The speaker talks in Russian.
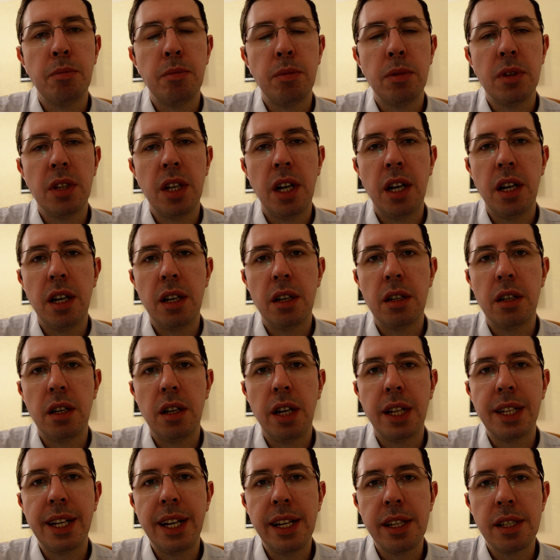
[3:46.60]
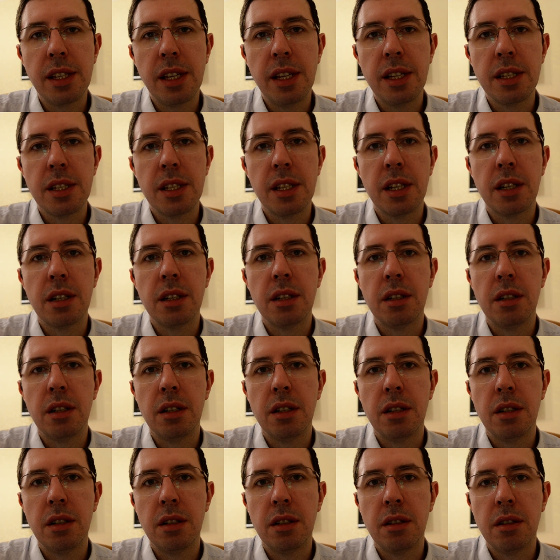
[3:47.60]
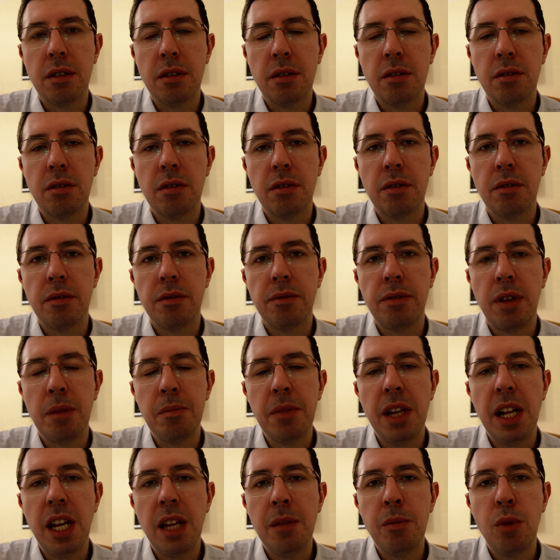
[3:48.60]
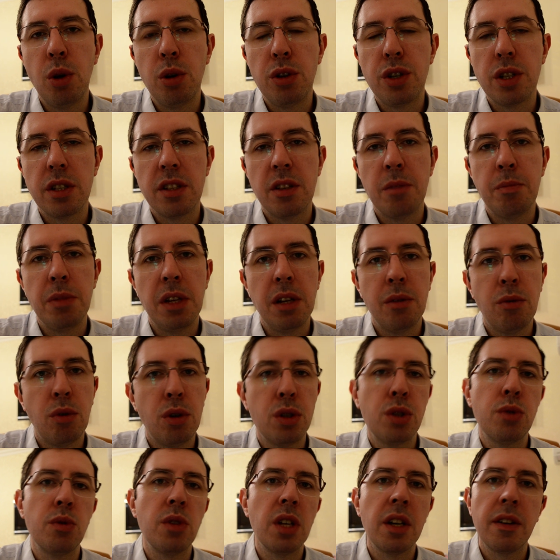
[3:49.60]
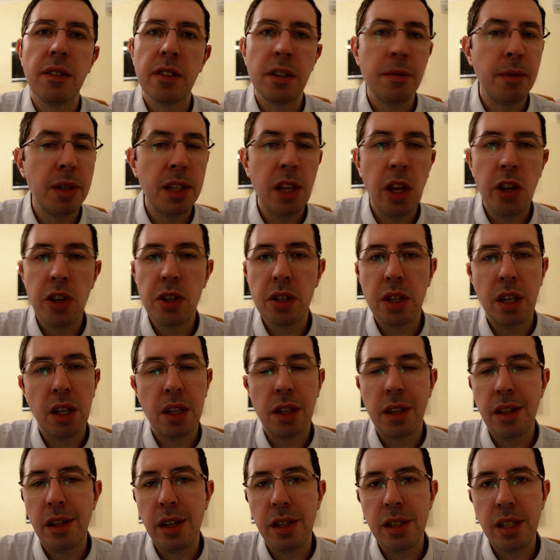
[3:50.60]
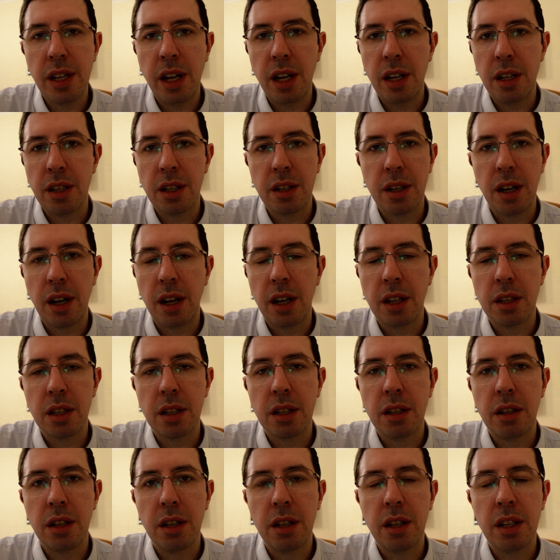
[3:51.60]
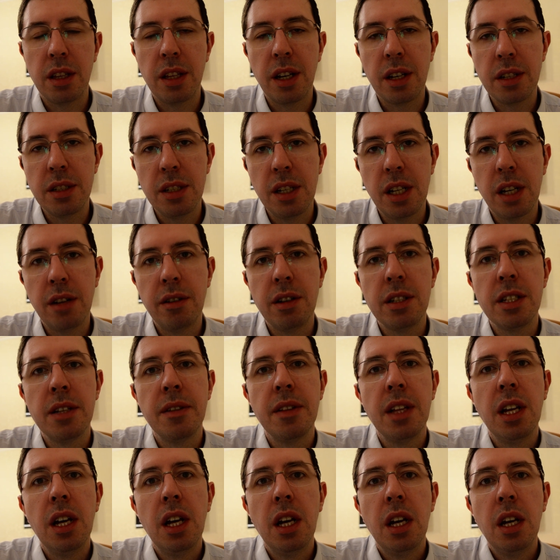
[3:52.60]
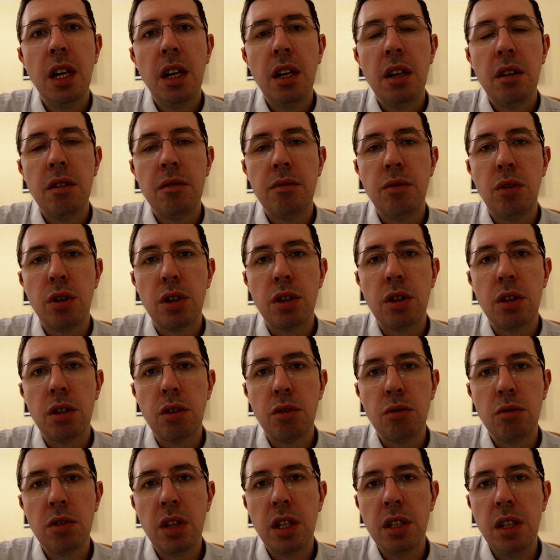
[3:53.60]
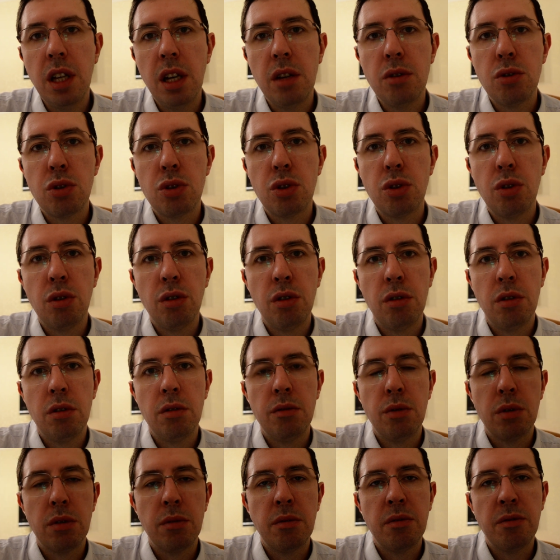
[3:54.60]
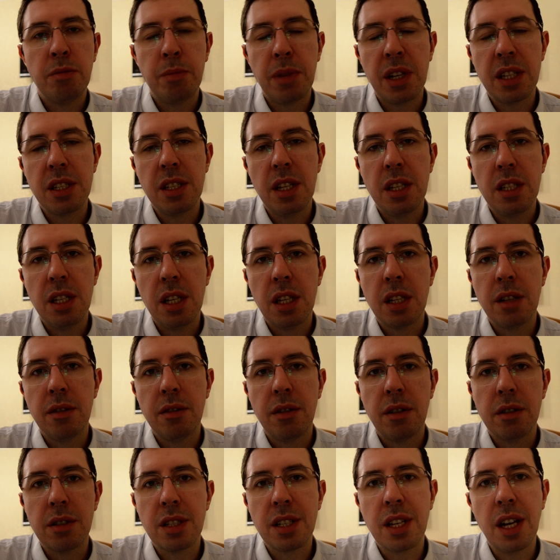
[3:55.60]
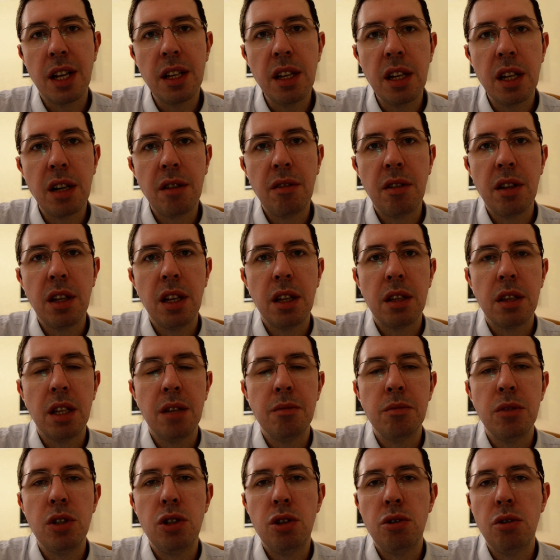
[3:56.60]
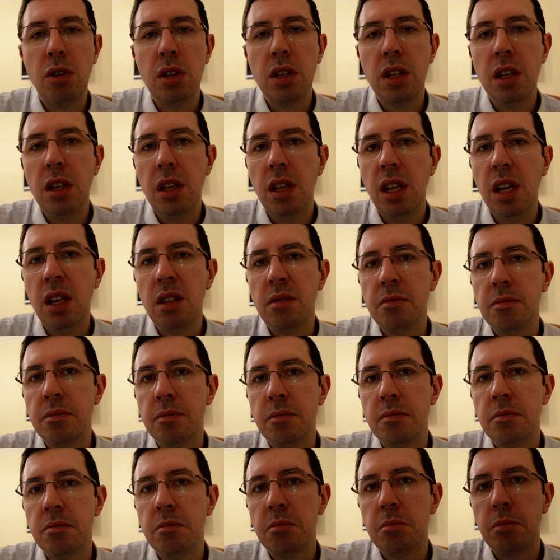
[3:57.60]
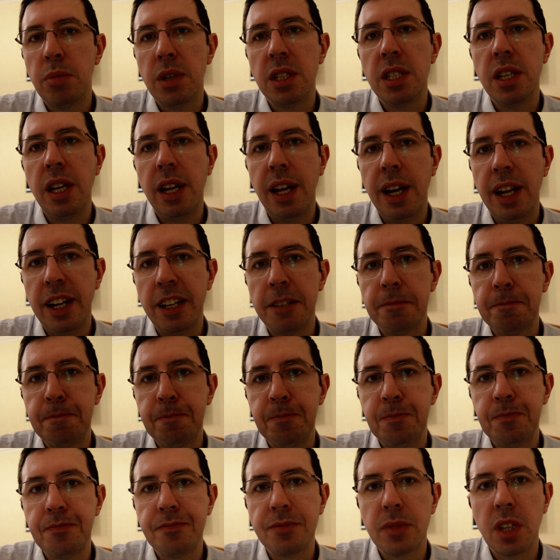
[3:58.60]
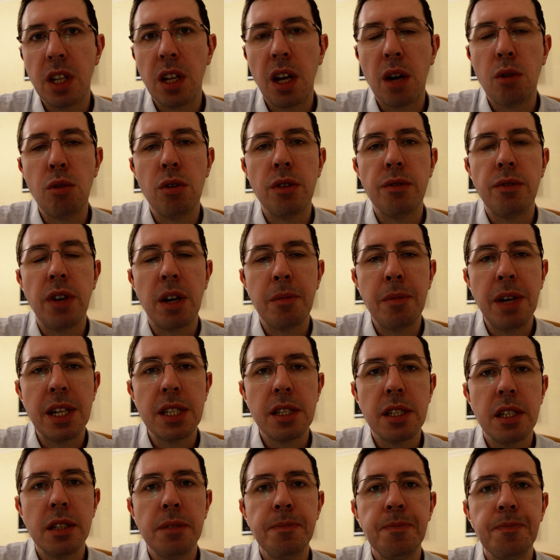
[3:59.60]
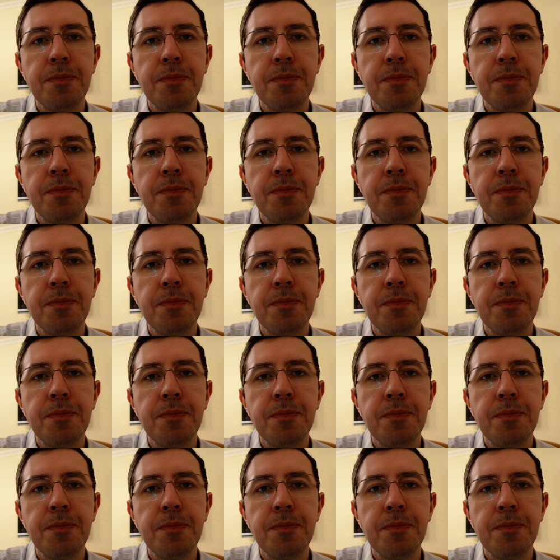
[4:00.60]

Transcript: на английский язык э, фамилии, имя, отчество переводится у них автоматически, это нельзя никак редактировать. Вот. Но ну, надеюсь, что вот в процессе этого сканирования там ничего они не потеряли, никакую информацию.